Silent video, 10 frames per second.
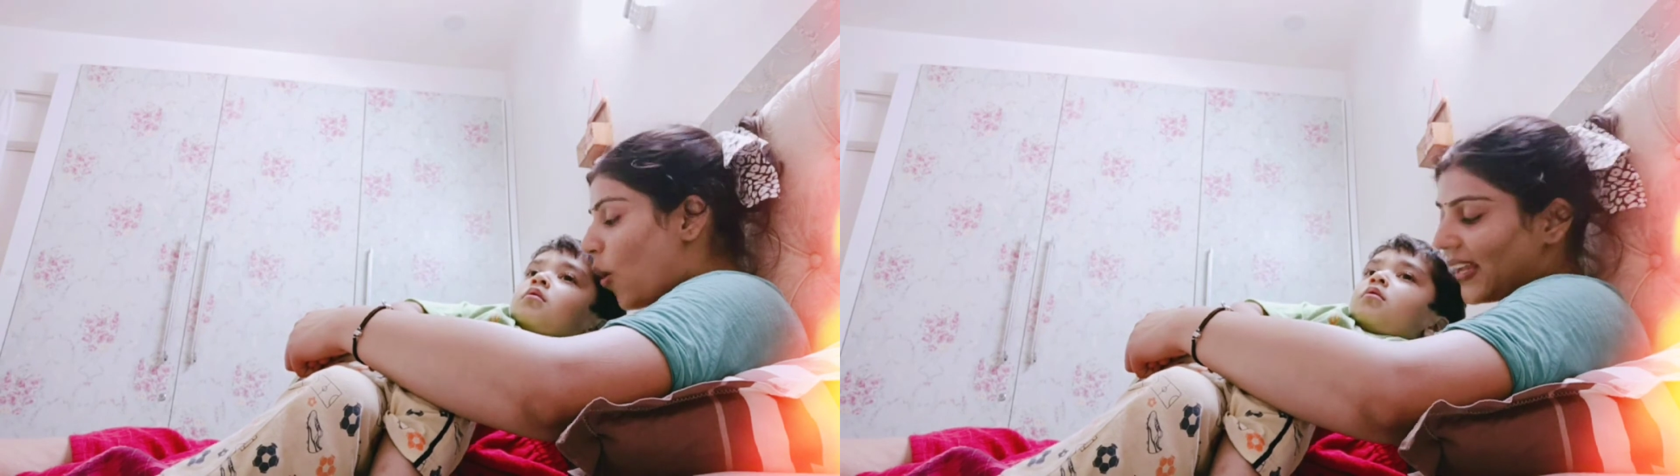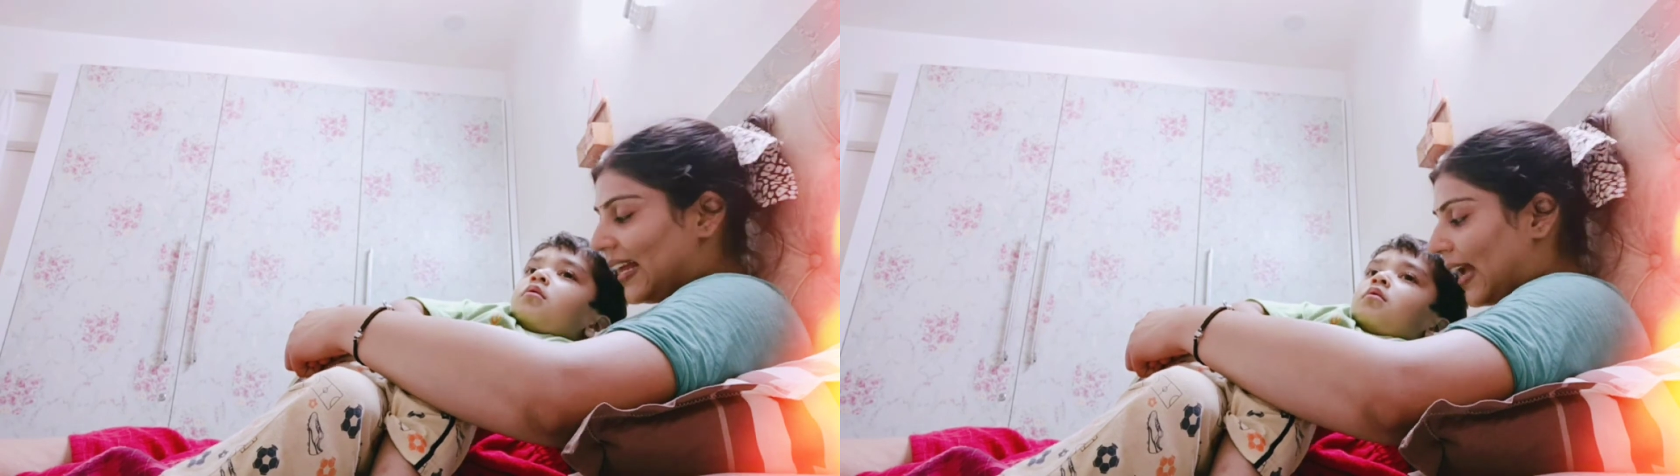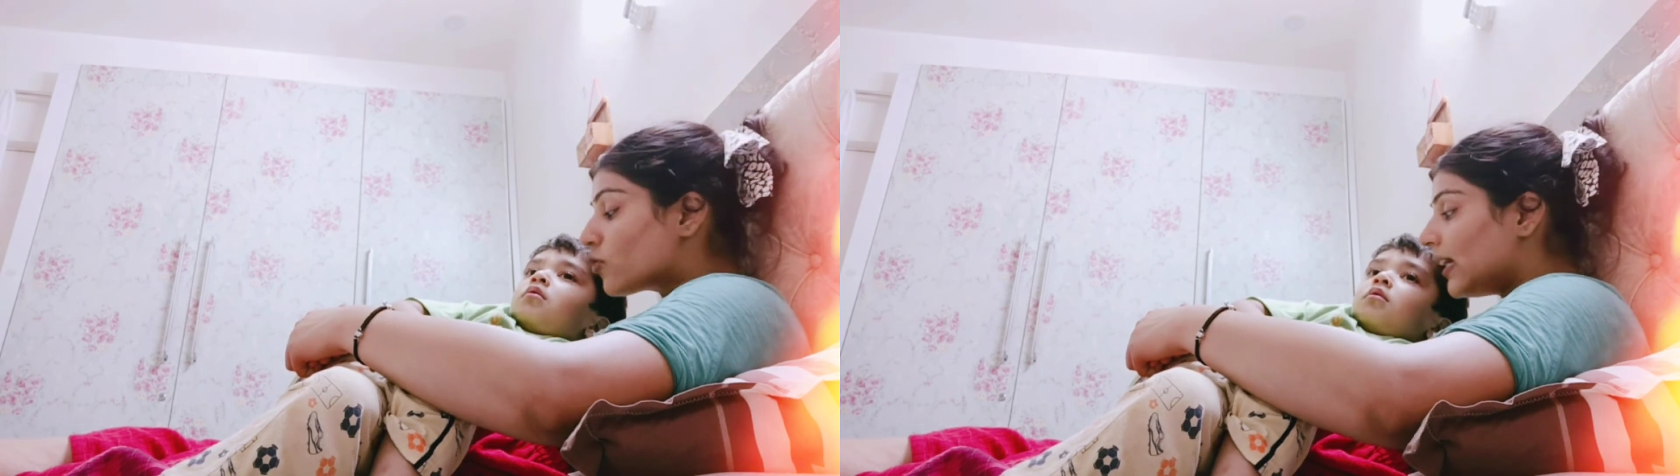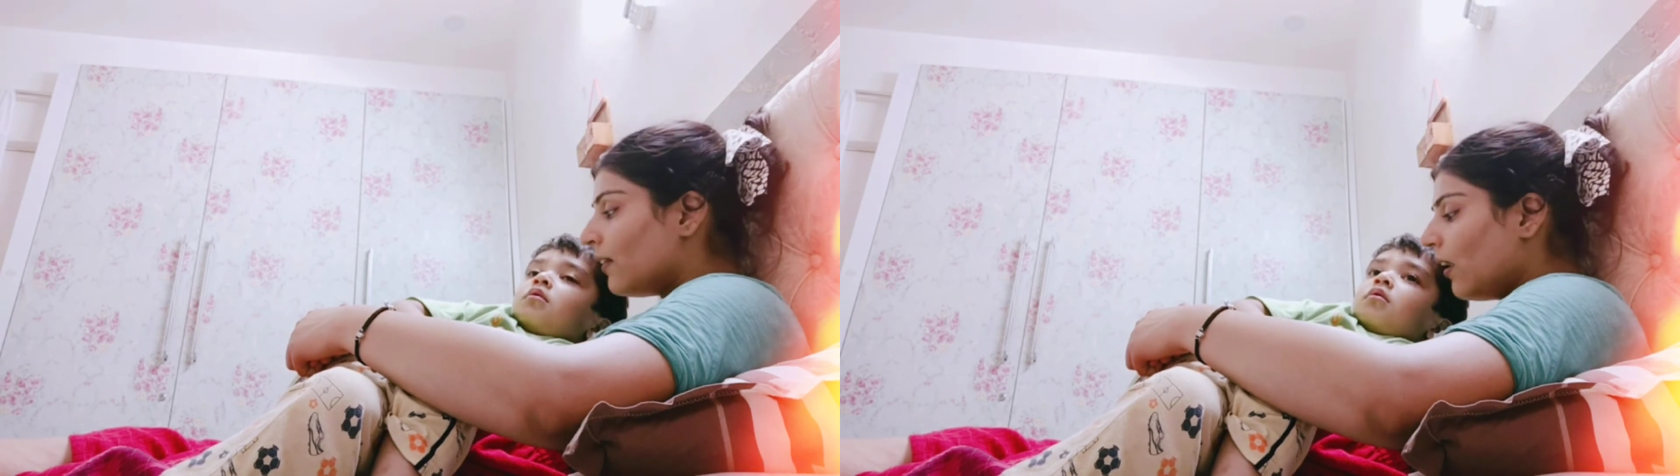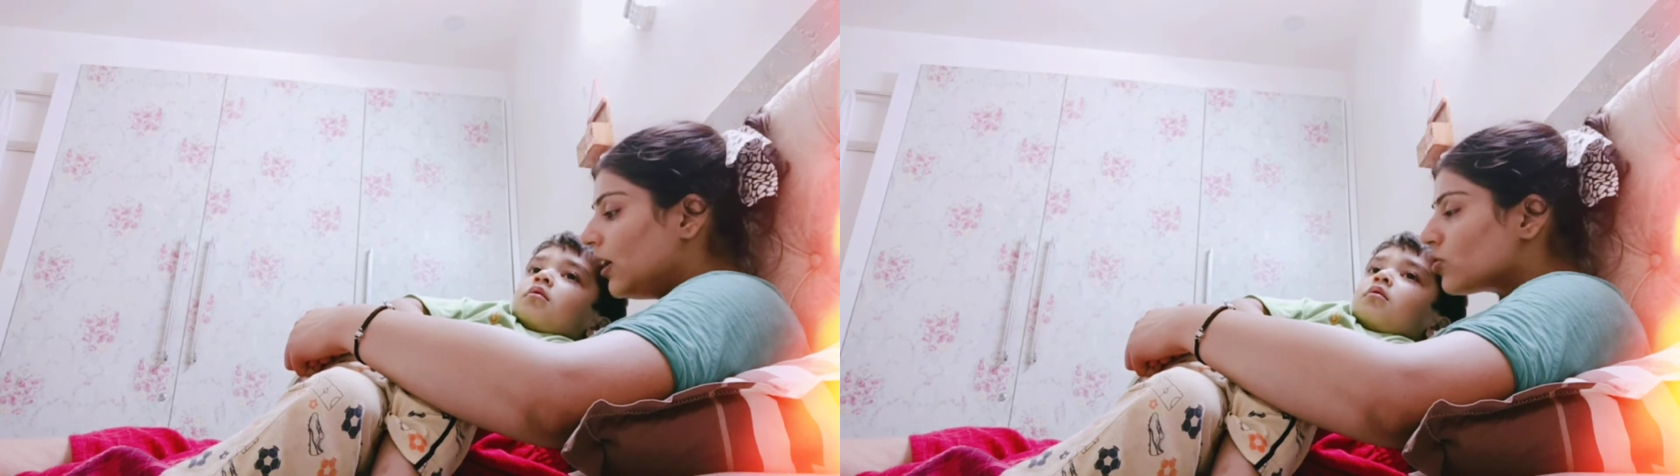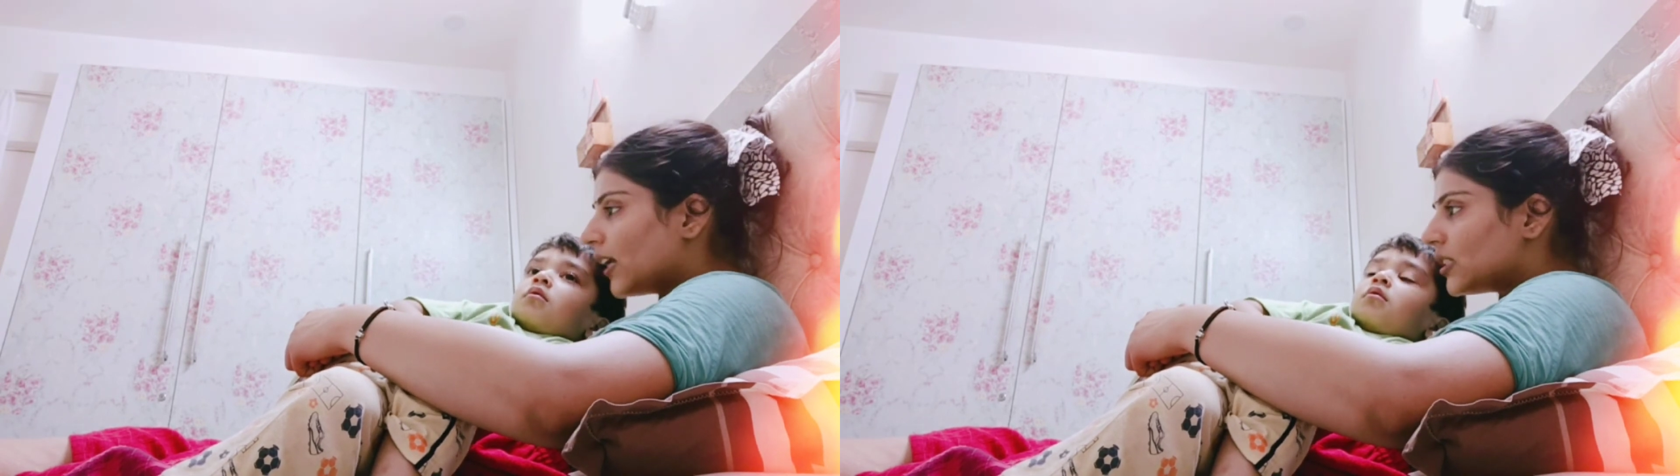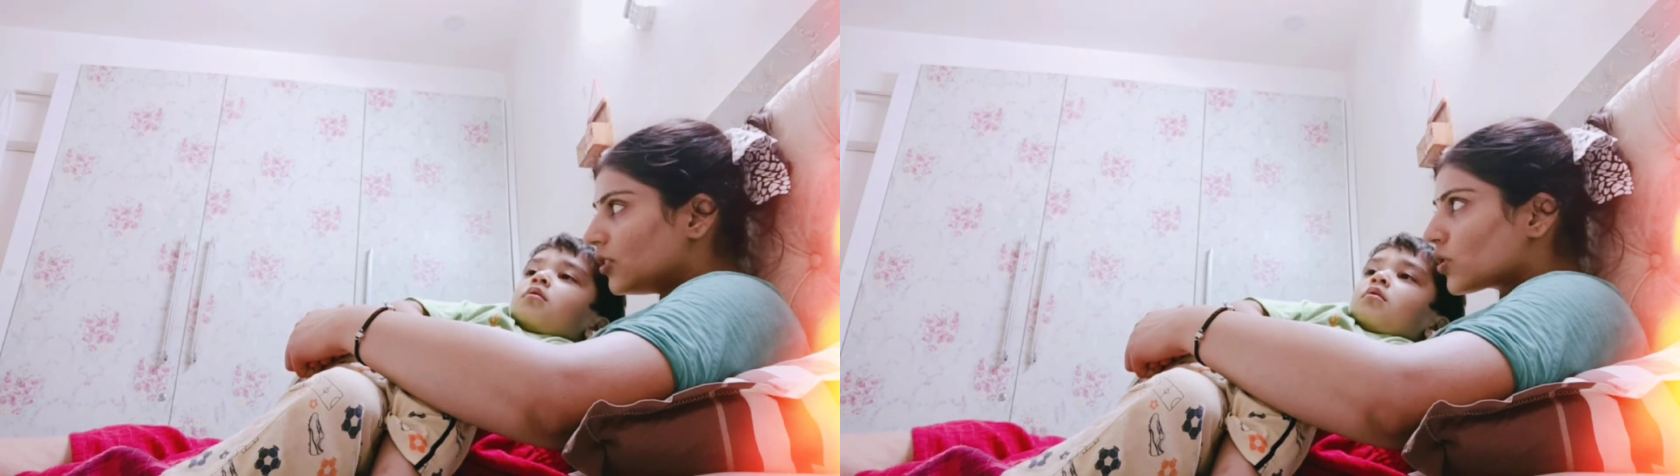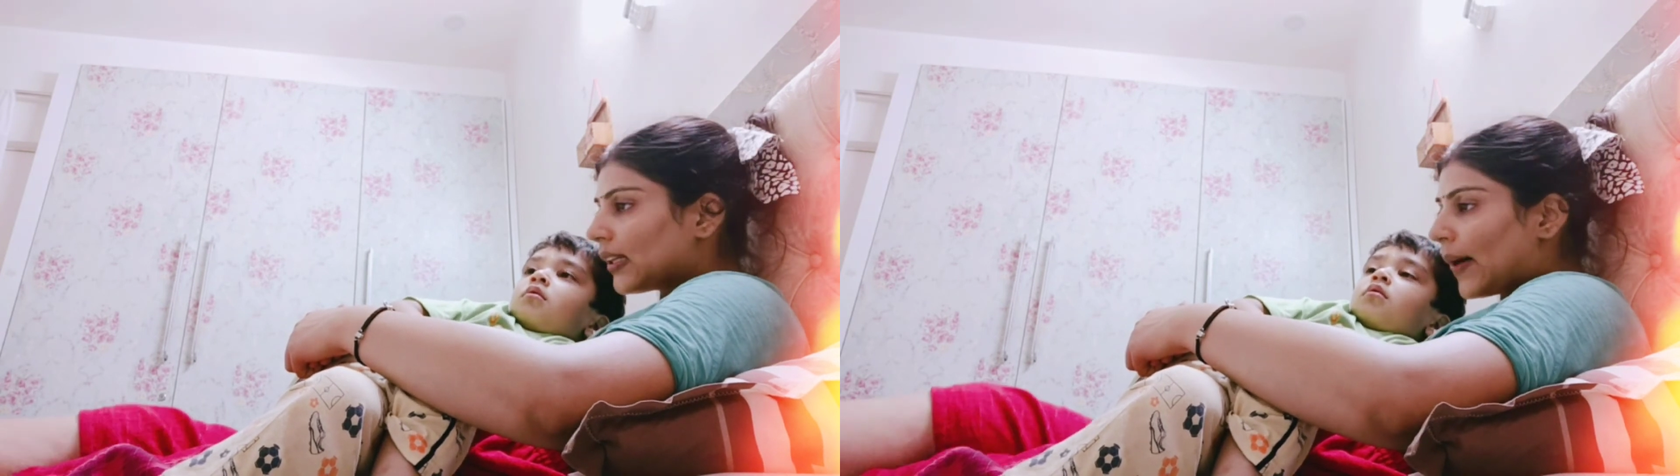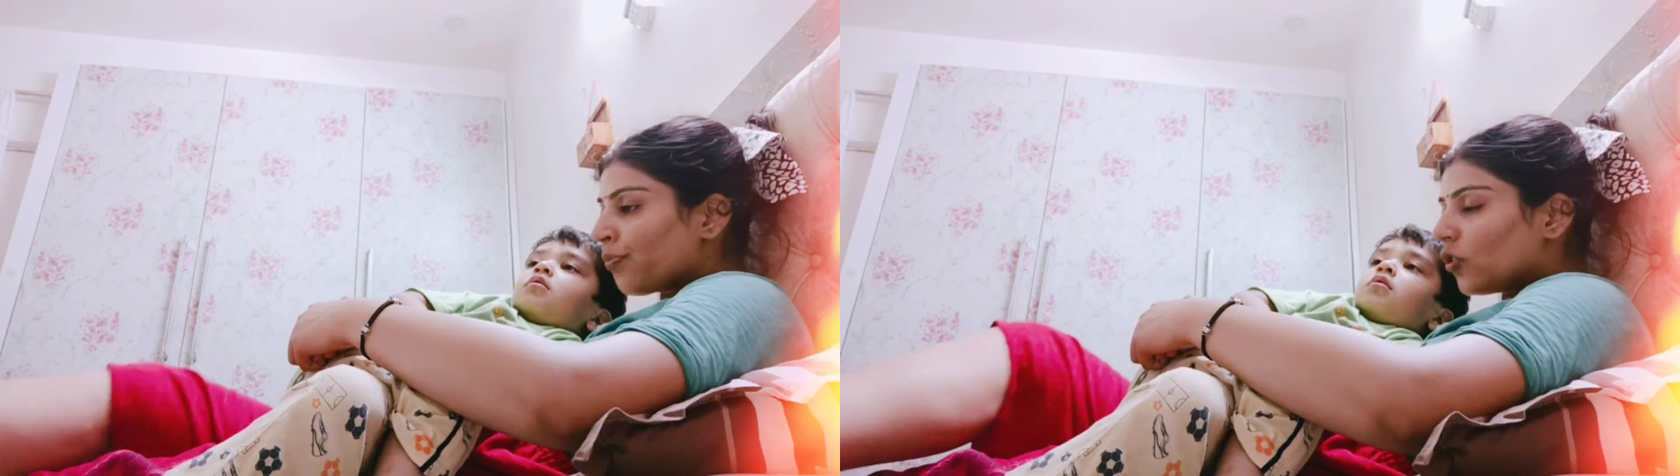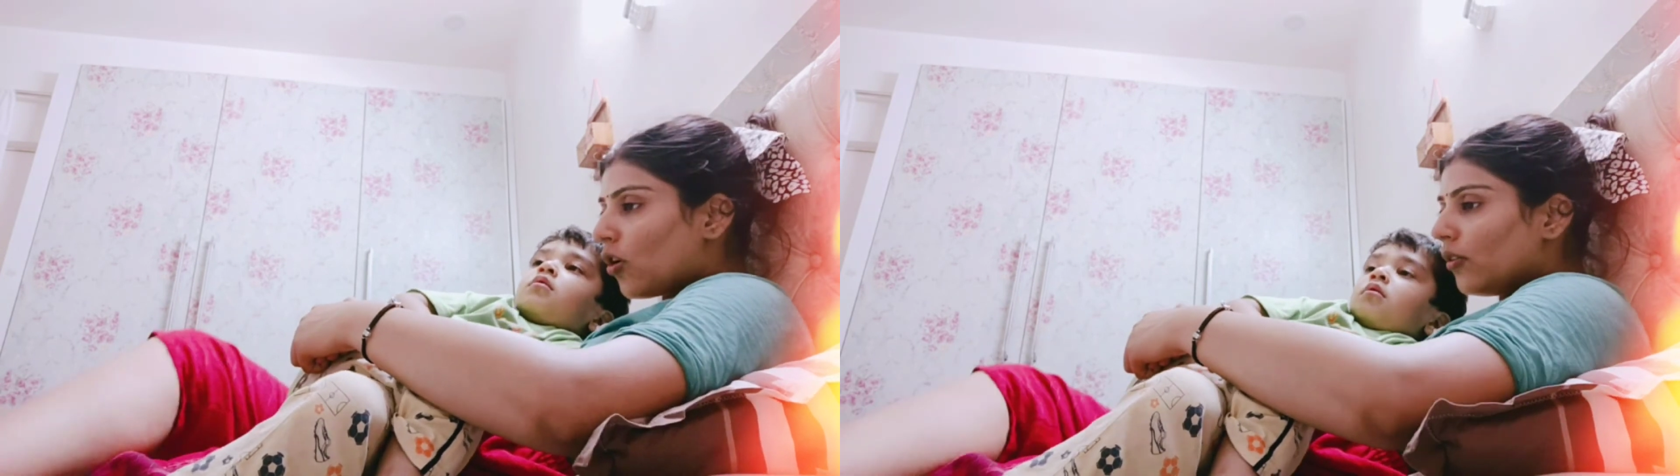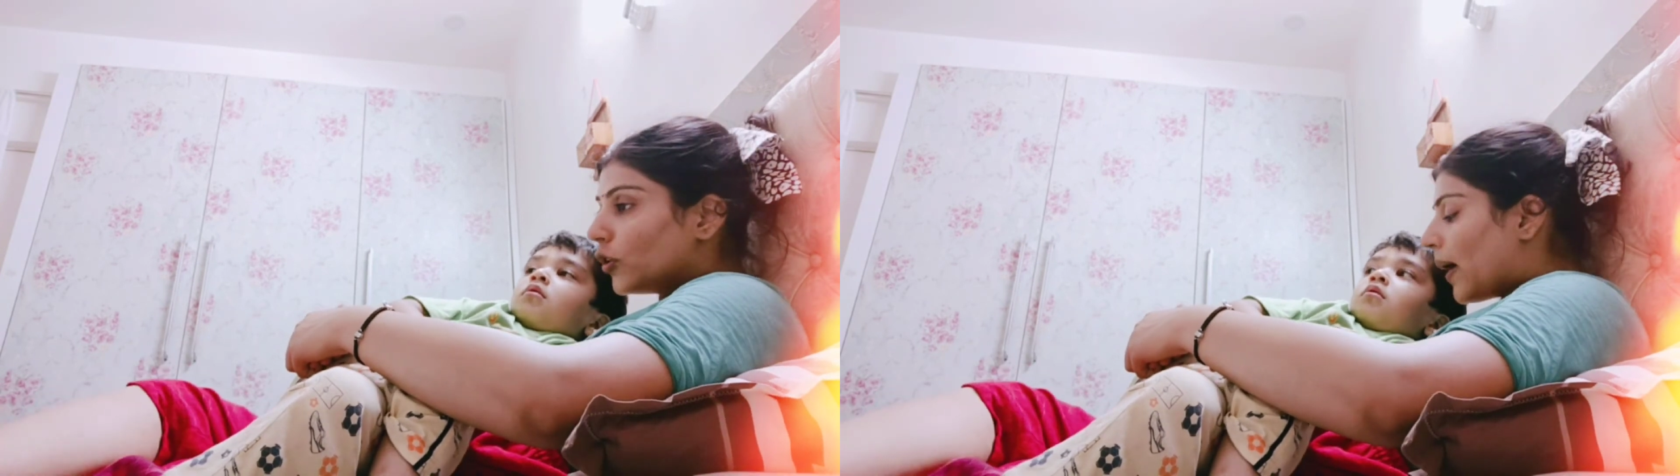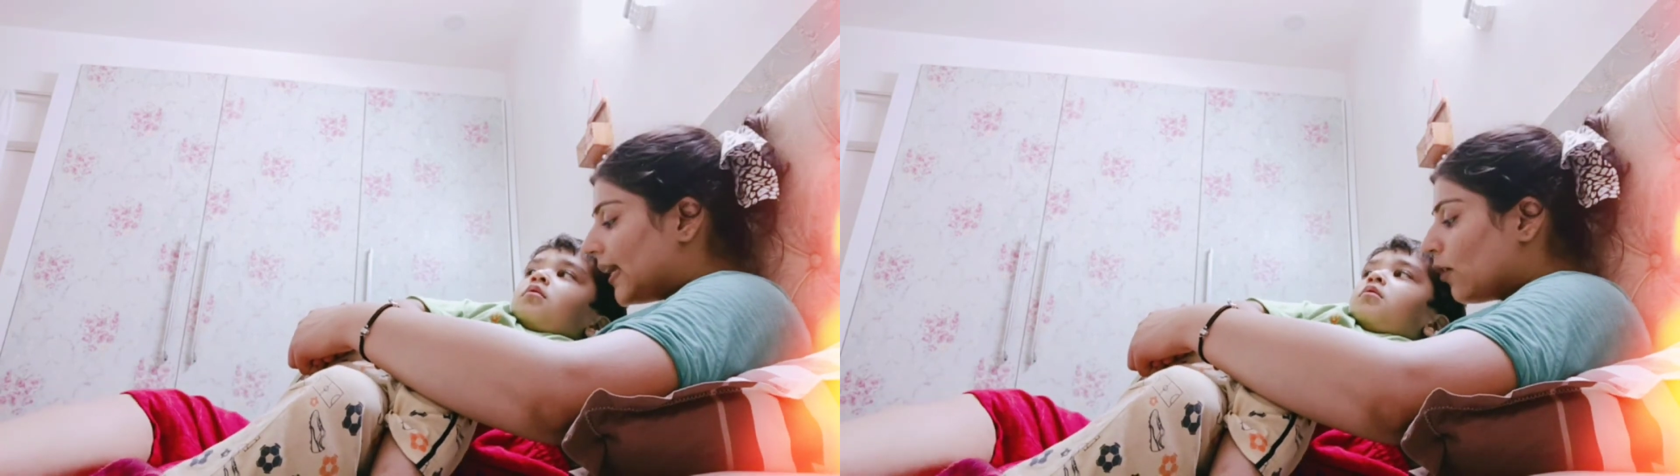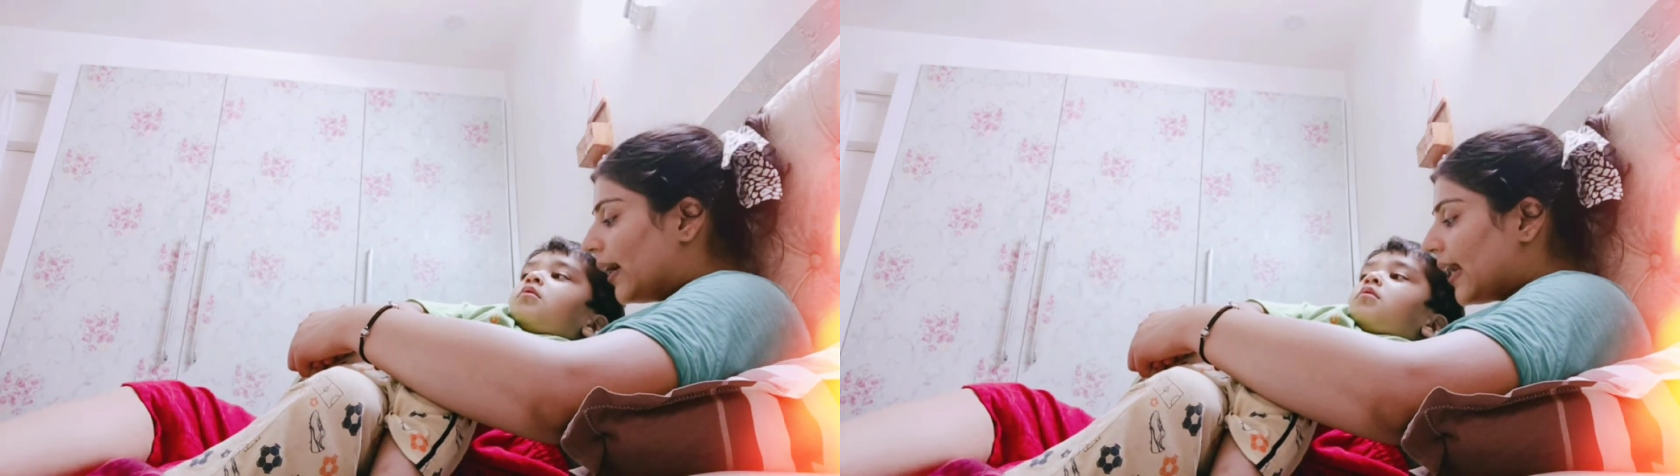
आजमाएं और बच्चों को नाइट में अच्छी